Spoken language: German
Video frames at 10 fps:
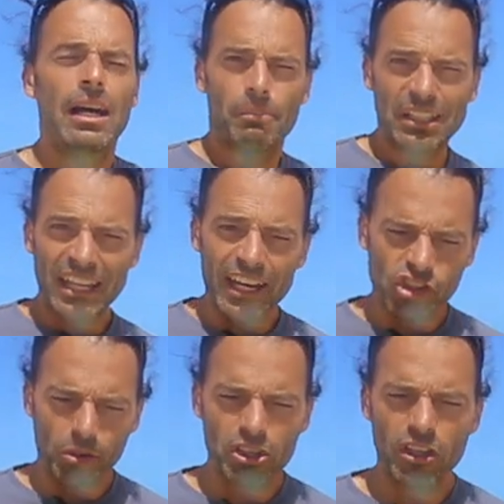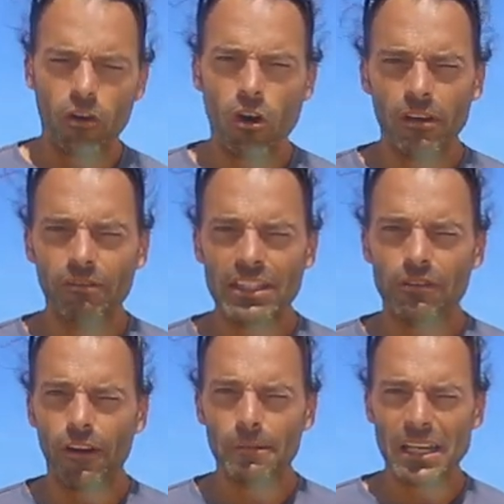Bei Sideschirm müsst ihr gucken, was
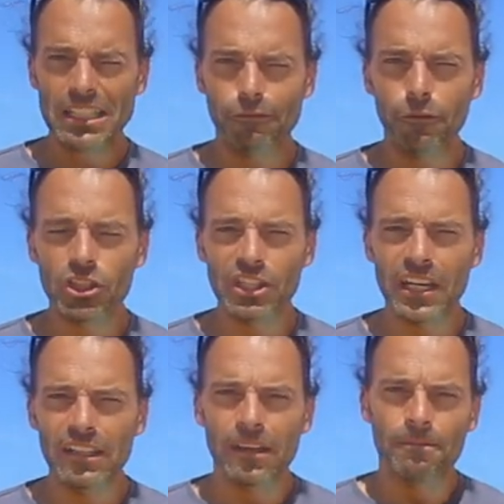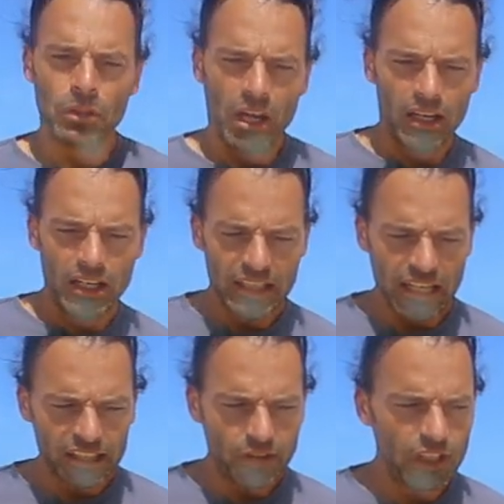für euch besser funktioniert. Äh, je
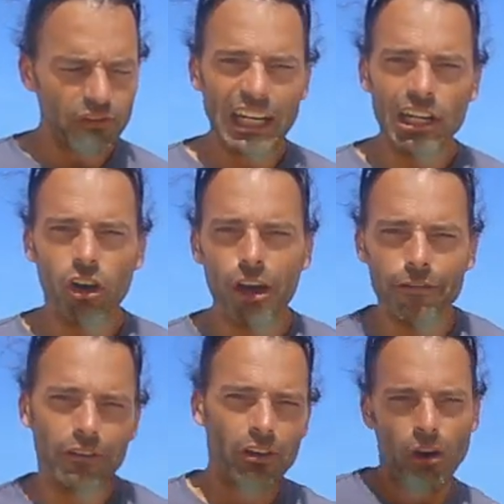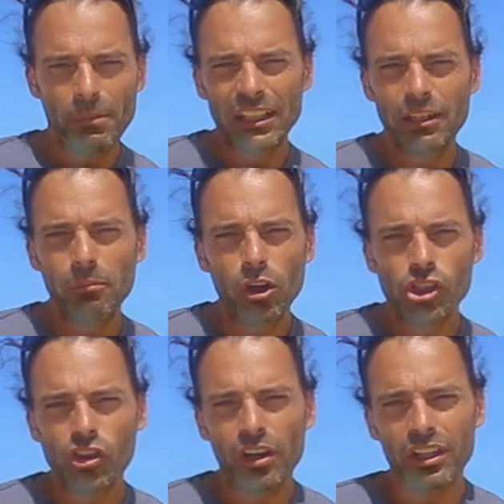nachdem, wie die Welle läuft, ob man dann im
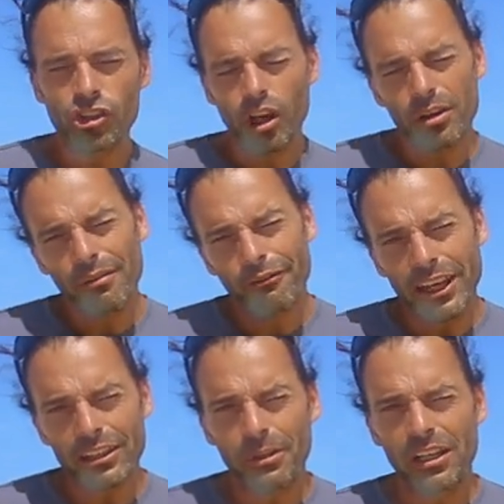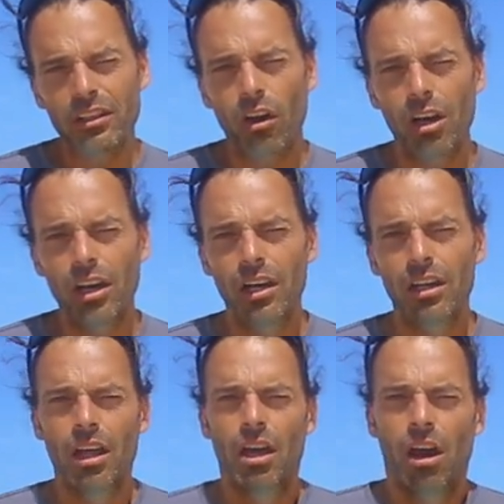Onshore oder vielleicht ein bisschen in äh,
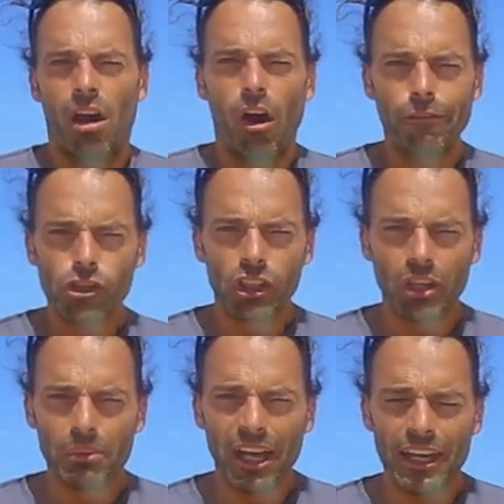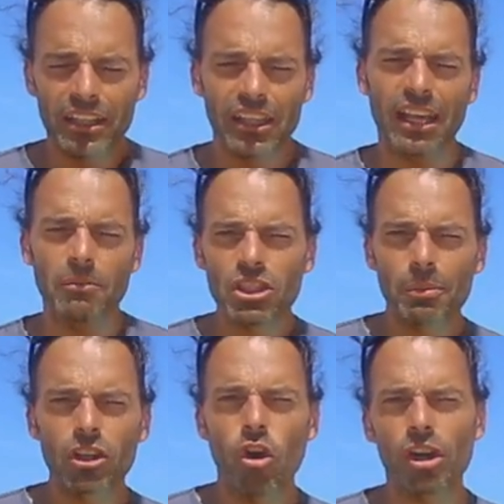Offshore-Trim reingeht. Da müsst ihr ein
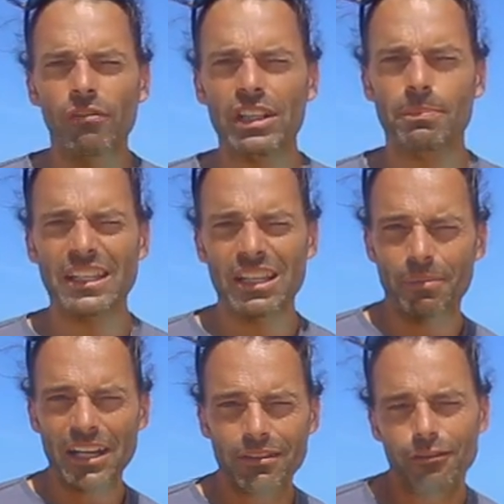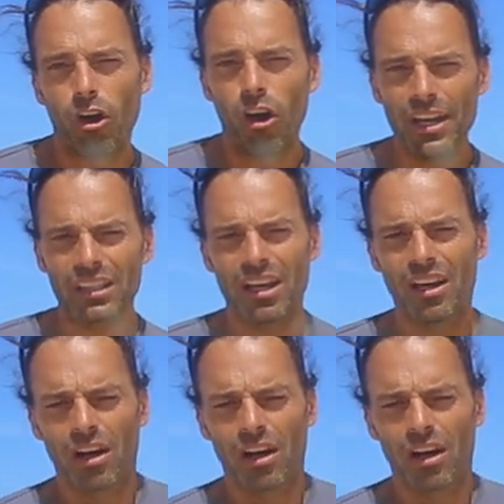bisschen gucken, was besser passt für euch.